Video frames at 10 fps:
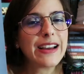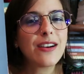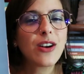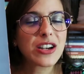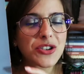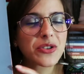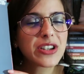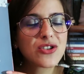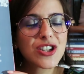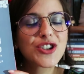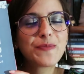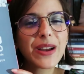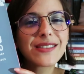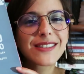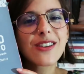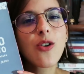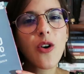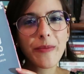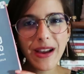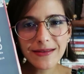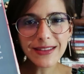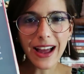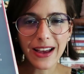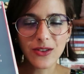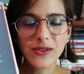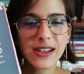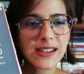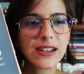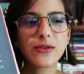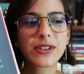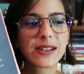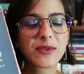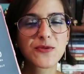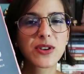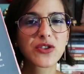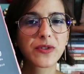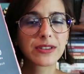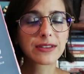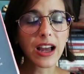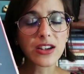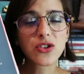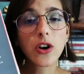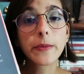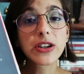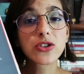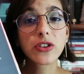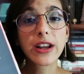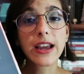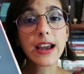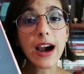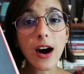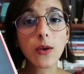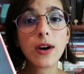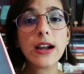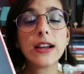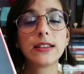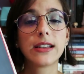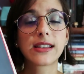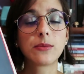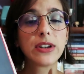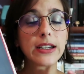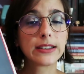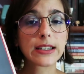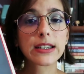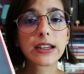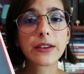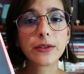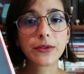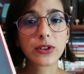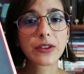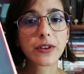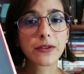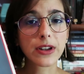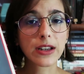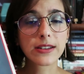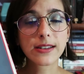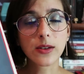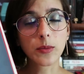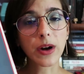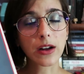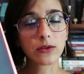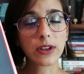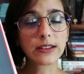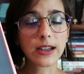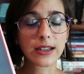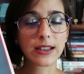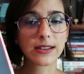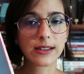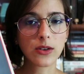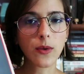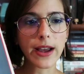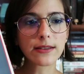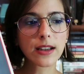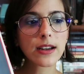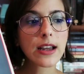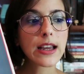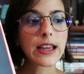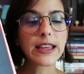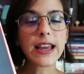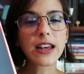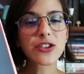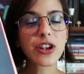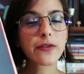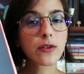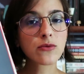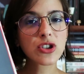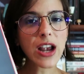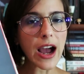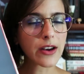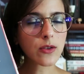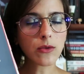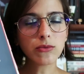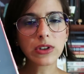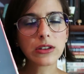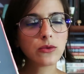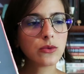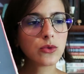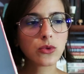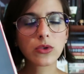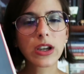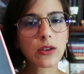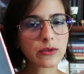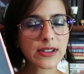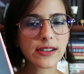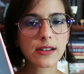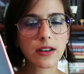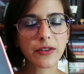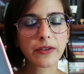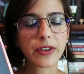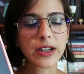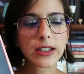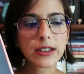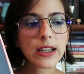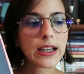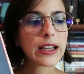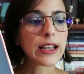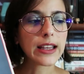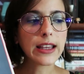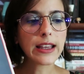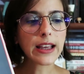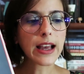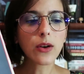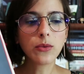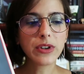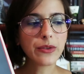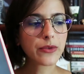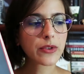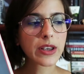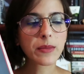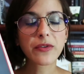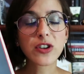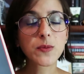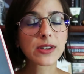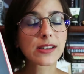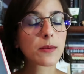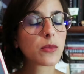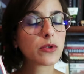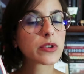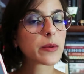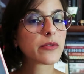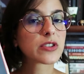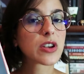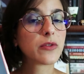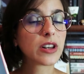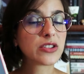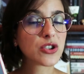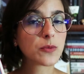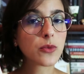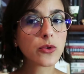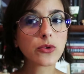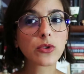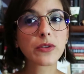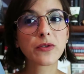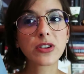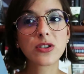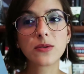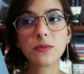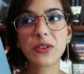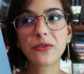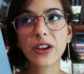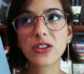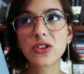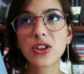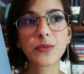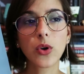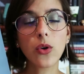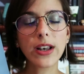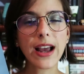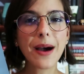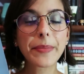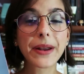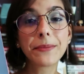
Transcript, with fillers: Eu acho que dispensa comentários. Esse livro é simplesmente fantástico, é uma história real dessa mulher negra que viveu na favela de São Paulo na década de 50 e ela escreveu um diário com contando tudo o que acontecia na favela. E é um livro que me fez pensar muito, que me fez refletir muito, que fez, me fez olhar para